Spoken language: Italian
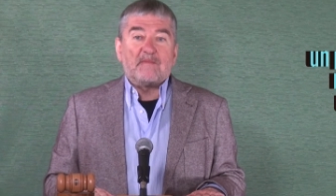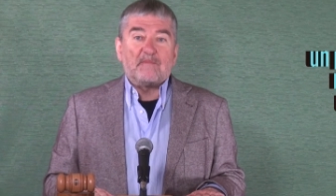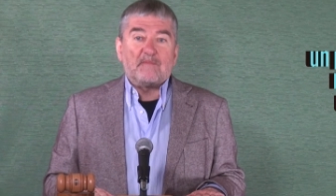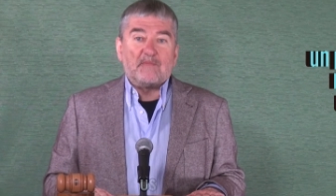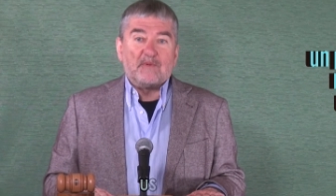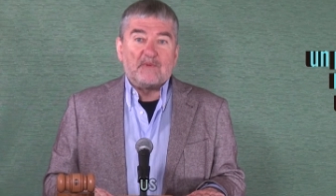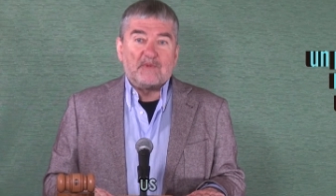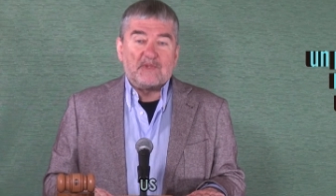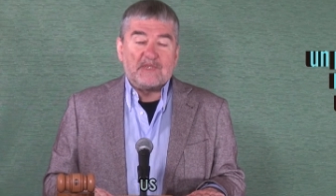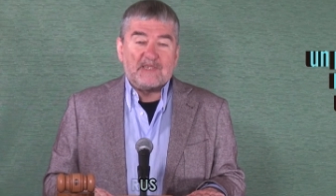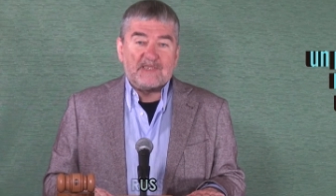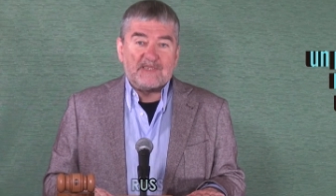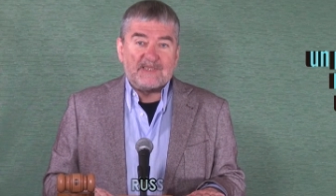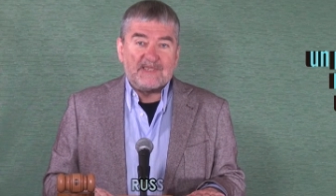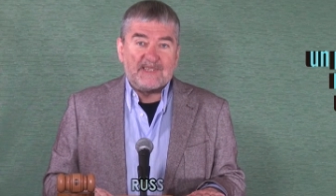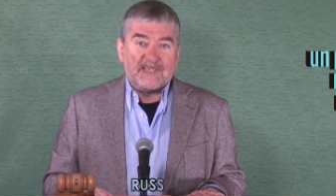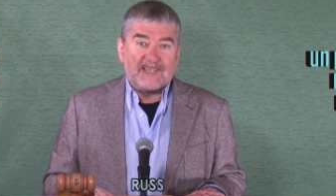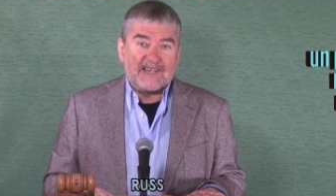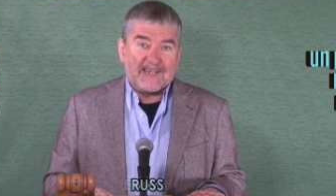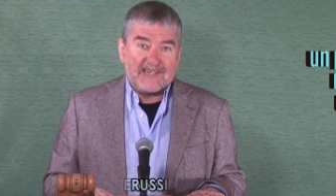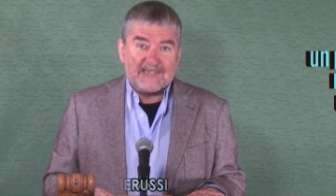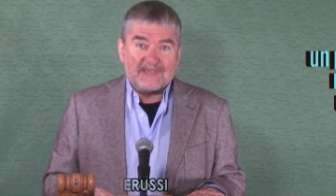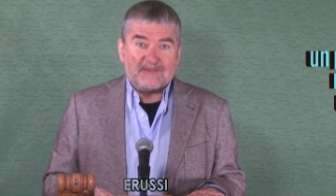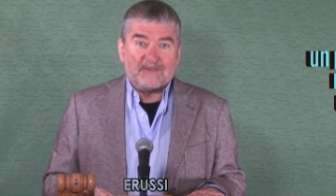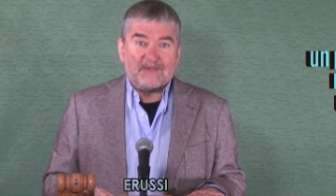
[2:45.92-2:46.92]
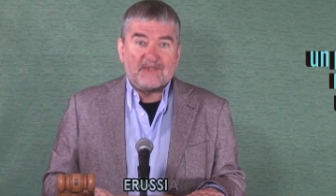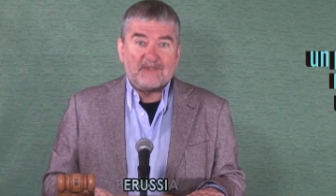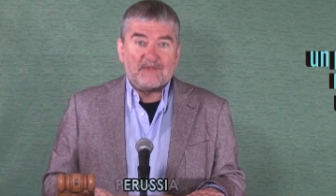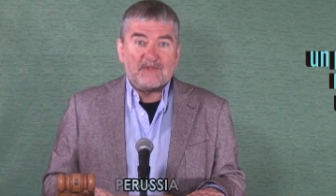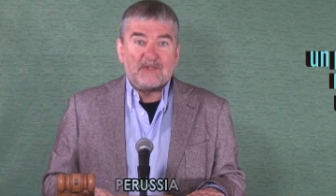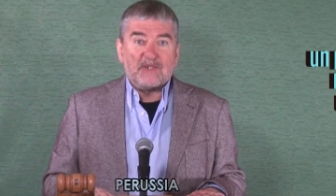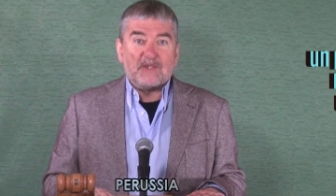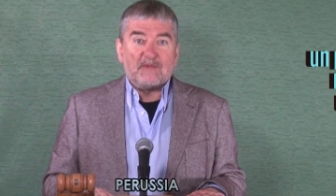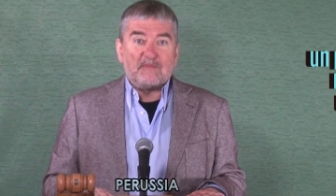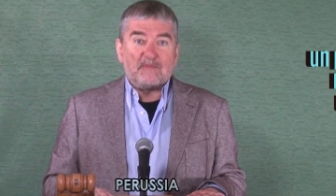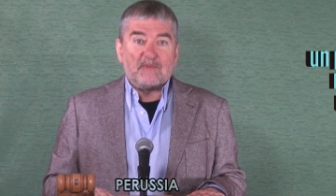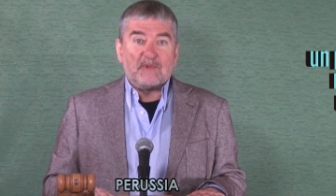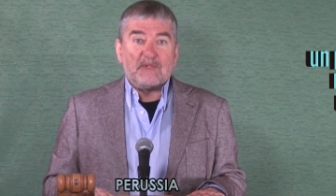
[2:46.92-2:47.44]
pur desiderando
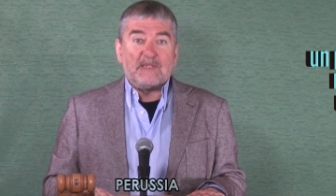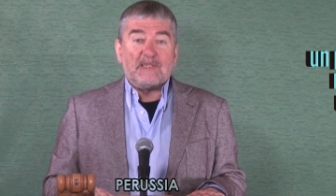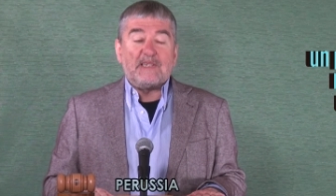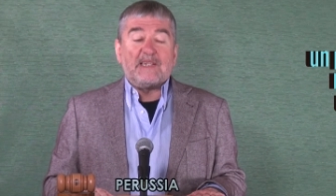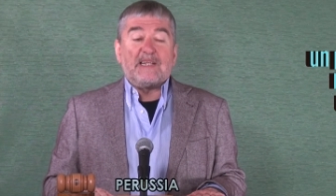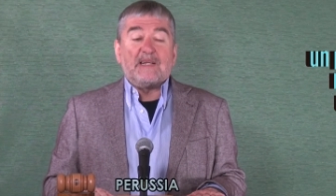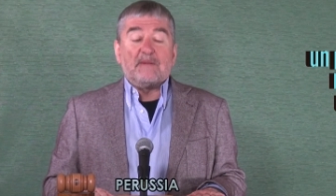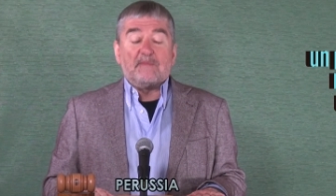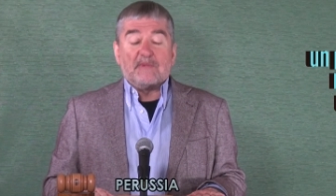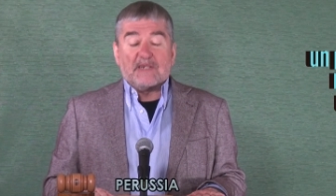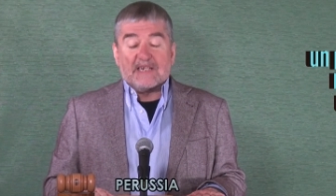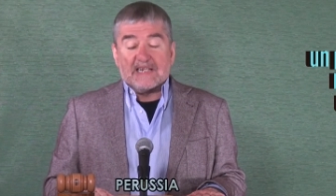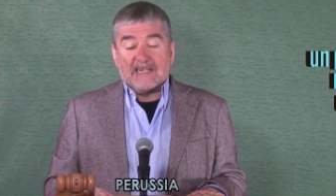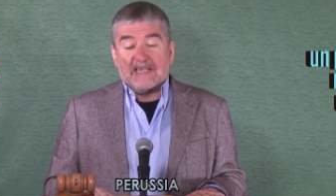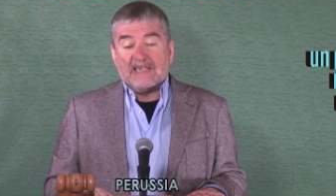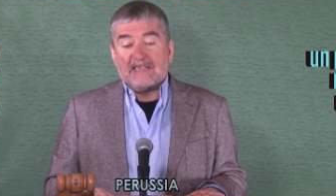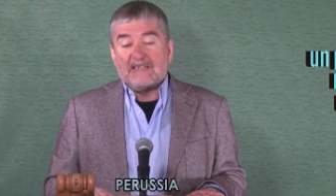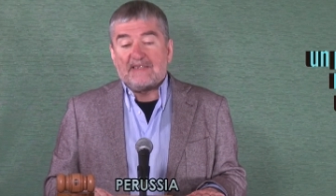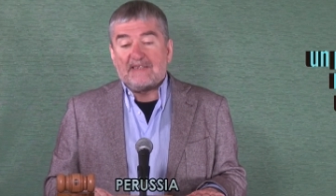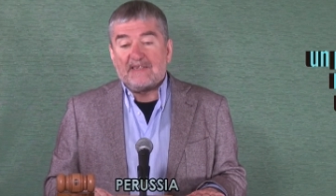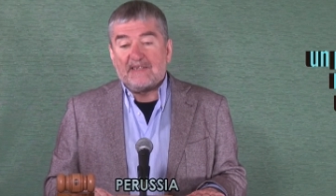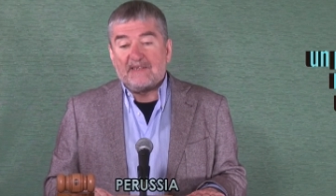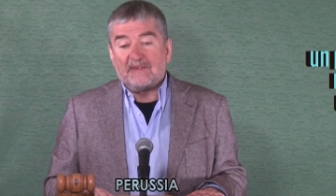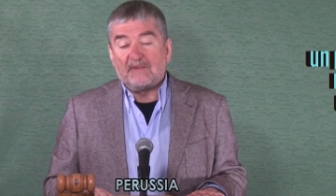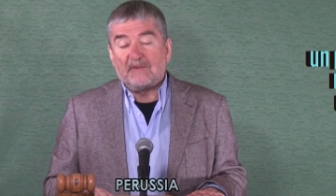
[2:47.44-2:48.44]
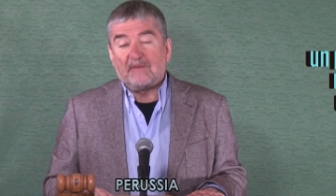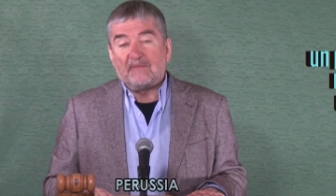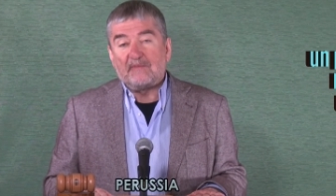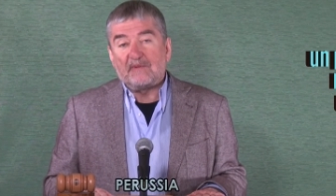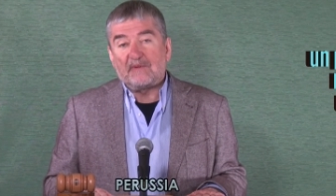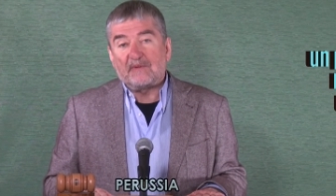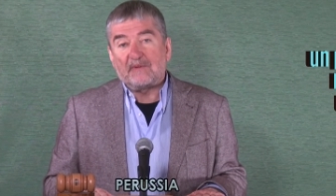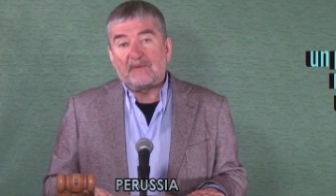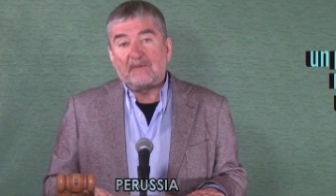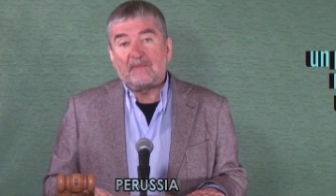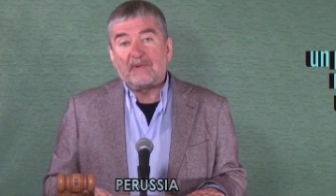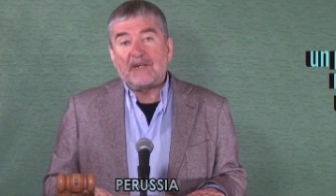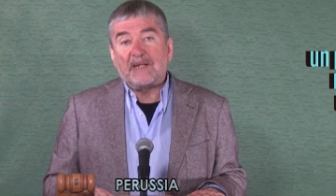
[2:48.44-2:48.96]
agire in politica, magari essendo
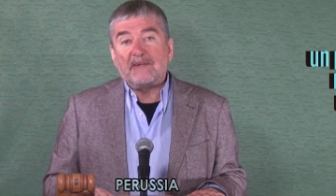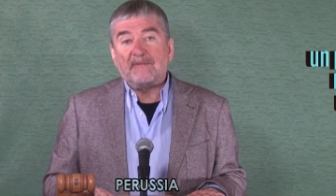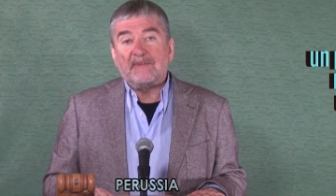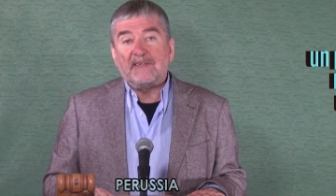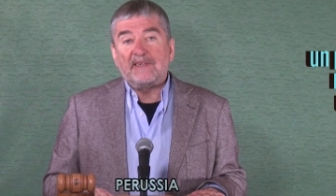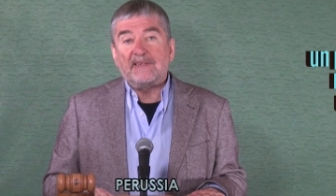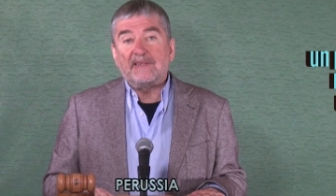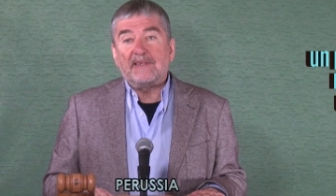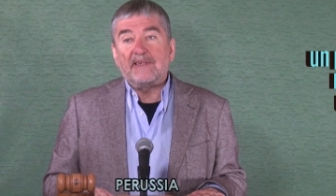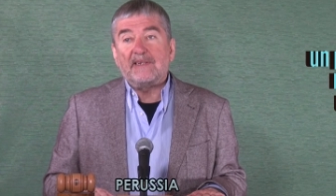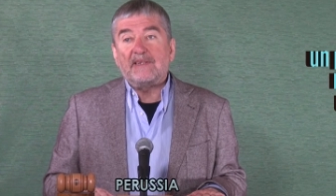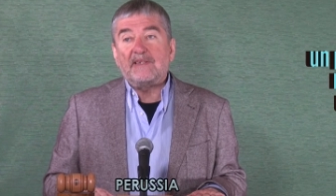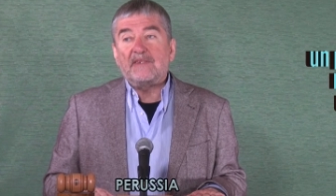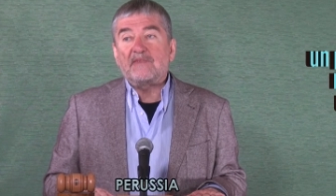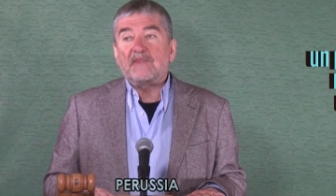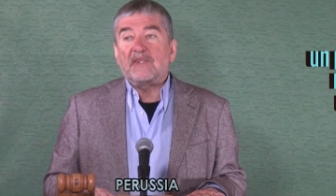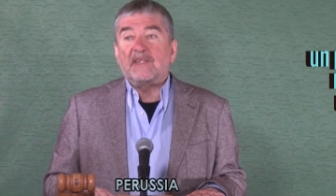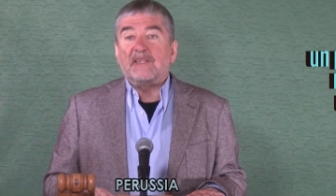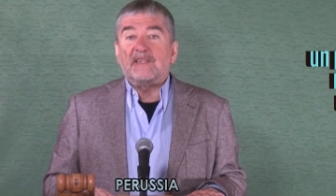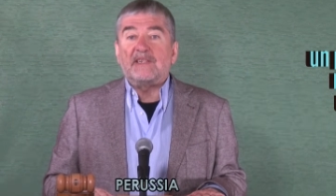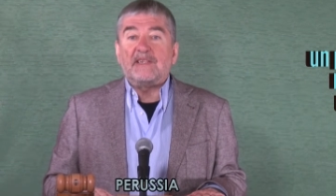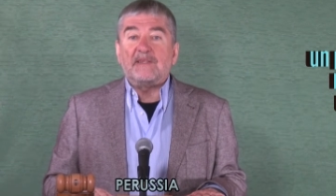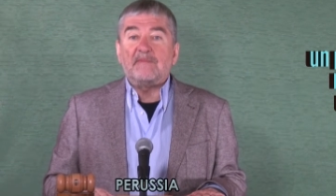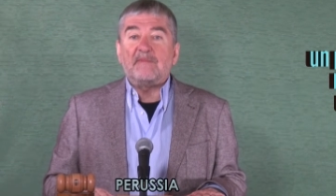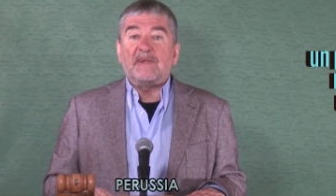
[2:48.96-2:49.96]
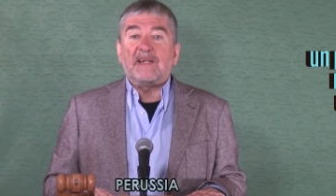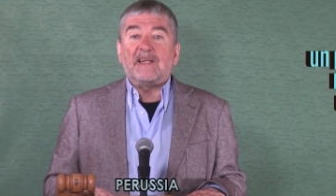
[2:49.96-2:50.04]
molto bravi e intelligenti,